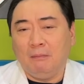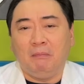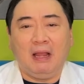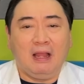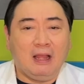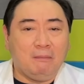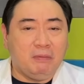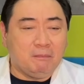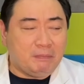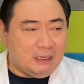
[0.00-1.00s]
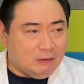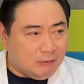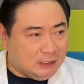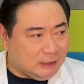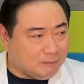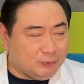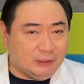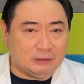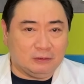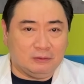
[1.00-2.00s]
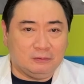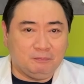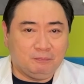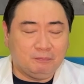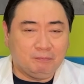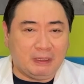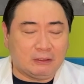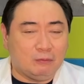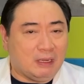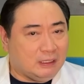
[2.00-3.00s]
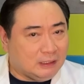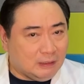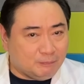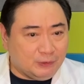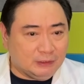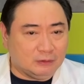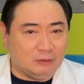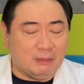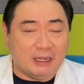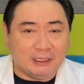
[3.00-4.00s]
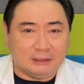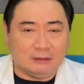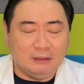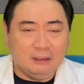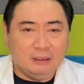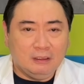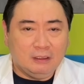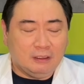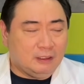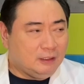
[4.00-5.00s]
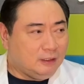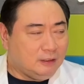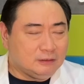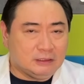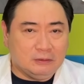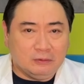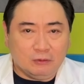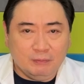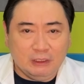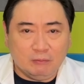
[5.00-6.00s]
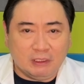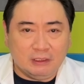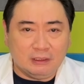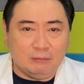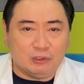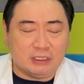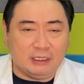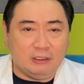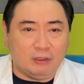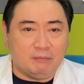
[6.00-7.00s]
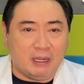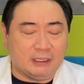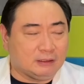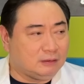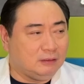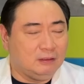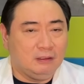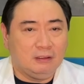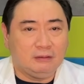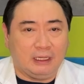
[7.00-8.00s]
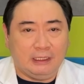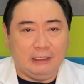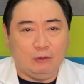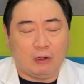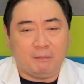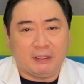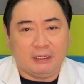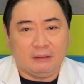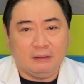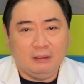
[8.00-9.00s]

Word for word: Mahabang paliwanag po ito. Pero mahalaga po ito. Bakit? Eh, siguro uminom ka ng gamot sa hilo. Eh, bakit nahihilo ka pa rin?